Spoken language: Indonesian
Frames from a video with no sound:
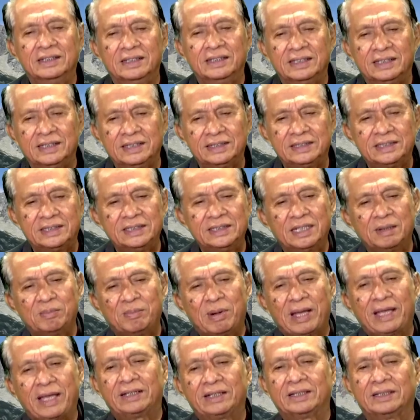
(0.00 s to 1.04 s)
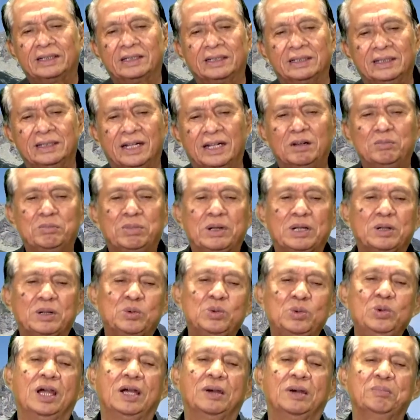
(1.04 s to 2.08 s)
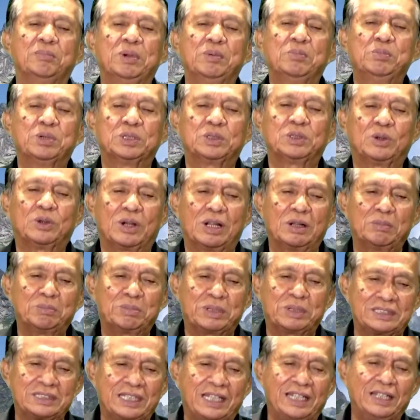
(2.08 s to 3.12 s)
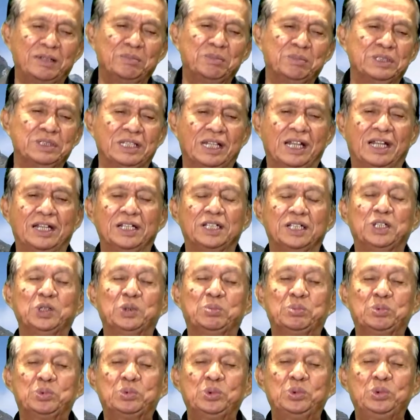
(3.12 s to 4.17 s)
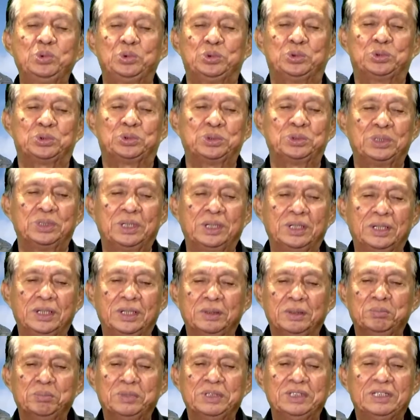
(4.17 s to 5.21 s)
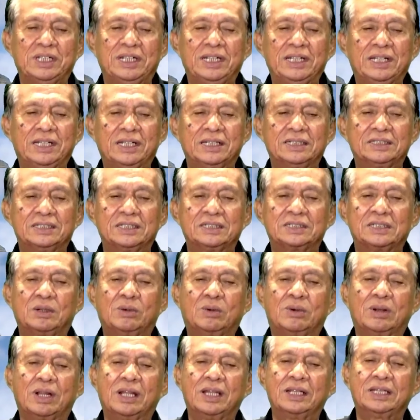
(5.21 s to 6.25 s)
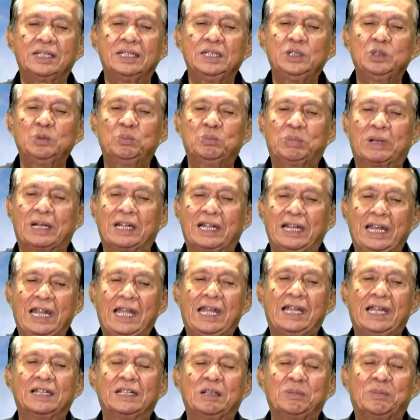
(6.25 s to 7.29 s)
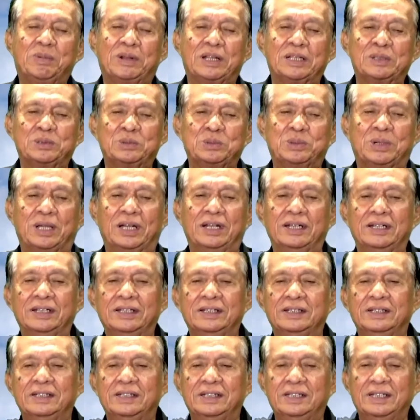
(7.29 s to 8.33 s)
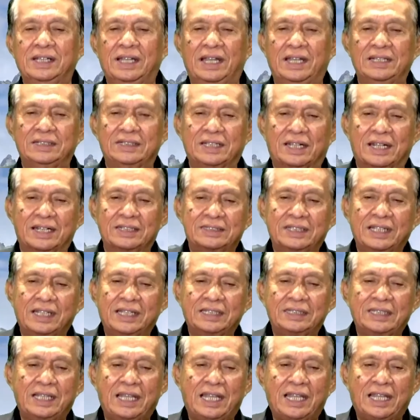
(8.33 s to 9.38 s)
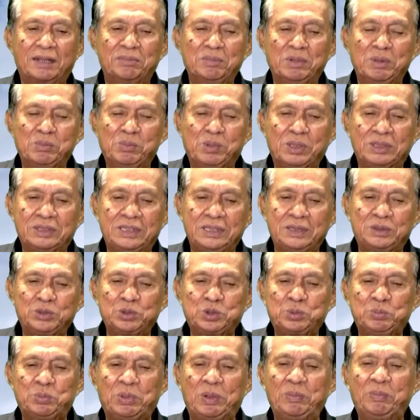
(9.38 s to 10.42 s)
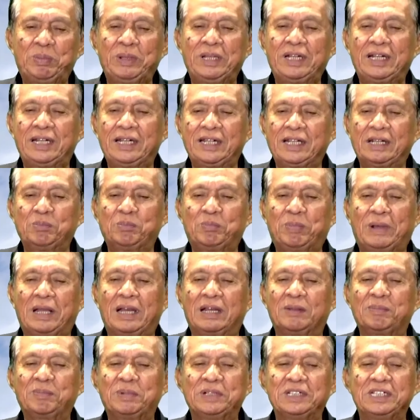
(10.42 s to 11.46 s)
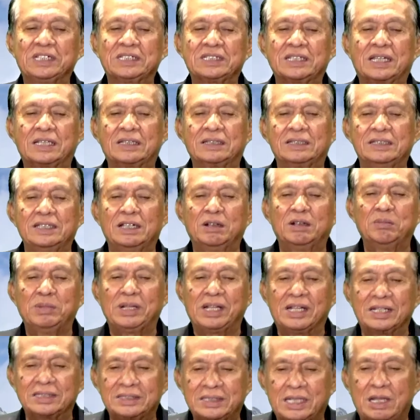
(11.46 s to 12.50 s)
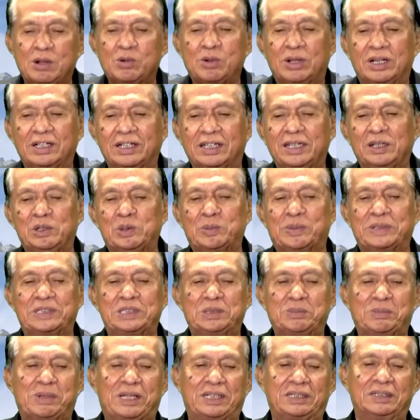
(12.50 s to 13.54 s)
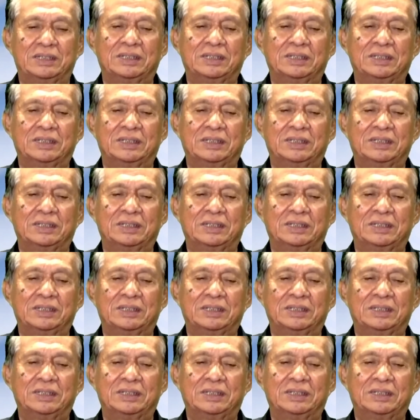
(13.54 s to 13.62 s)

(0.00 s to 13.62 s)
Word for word: Isinya baik dan berguna membuat orang percaya menjalani hidup kudus, menjadikan seseorang hidup berkenan kepada Tuhan. Ajaran sehat akan membuat Titus berbeda dengan para penyesat yang mengacaukan kehidupan jemaat.